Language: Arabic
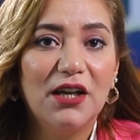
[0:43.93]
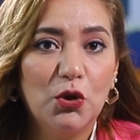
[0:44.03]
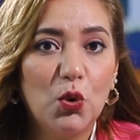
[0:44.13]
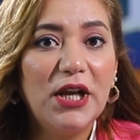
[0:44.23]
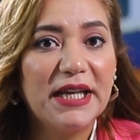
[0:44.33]

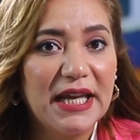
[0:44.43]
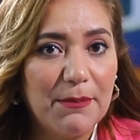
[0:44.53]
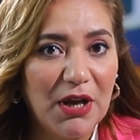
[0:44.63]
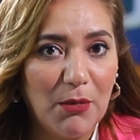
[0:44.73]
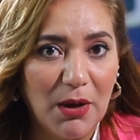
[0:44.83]
نروح
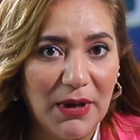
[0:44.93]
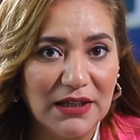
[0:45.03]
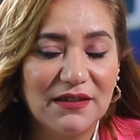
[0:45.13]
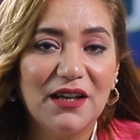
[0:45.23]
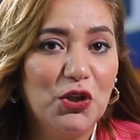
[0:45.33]
الجامع مع
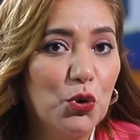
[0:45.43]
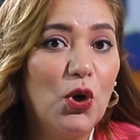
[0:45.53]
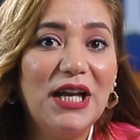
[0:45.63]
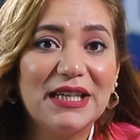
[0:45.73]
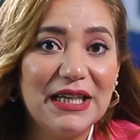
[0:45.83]
بعض
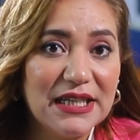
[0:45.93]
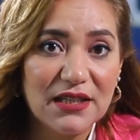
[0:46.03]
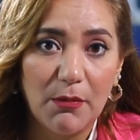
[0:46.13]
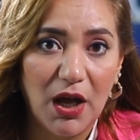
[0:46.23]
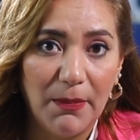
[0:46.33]
نروح
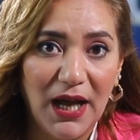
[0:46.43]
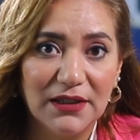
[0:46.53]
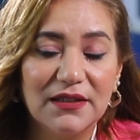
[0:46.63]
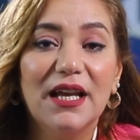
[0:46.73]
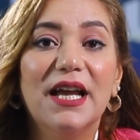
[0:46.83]
الكنيسه مع بعض